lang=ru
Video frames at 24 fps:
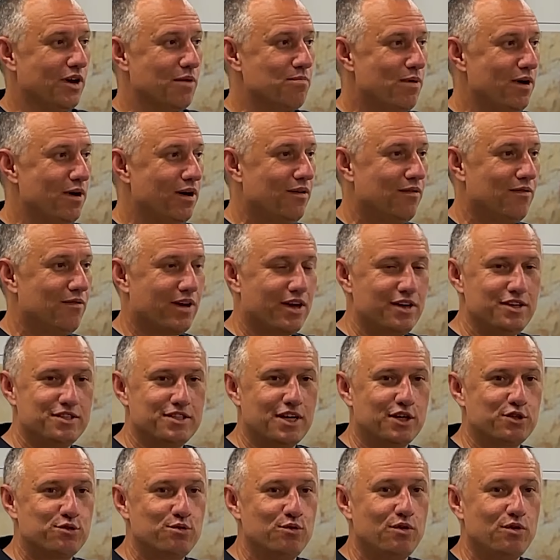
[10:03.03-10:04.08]
в, компа- в
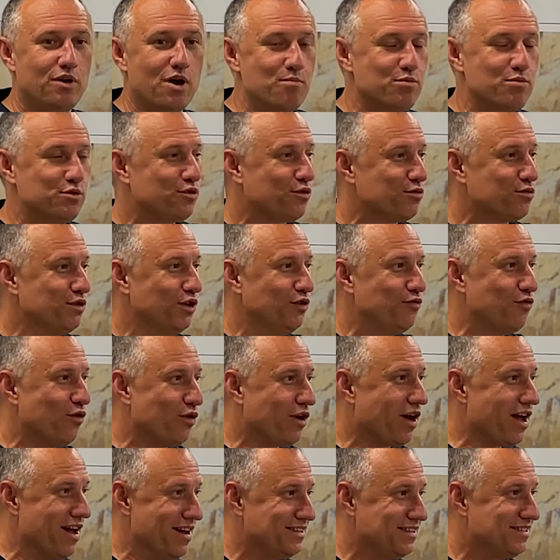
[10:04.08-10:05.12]
организацию Campus Crusade
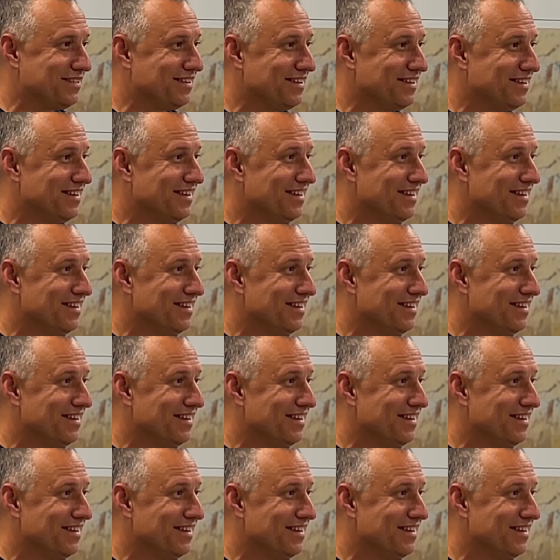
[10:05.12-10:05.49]
for Christ.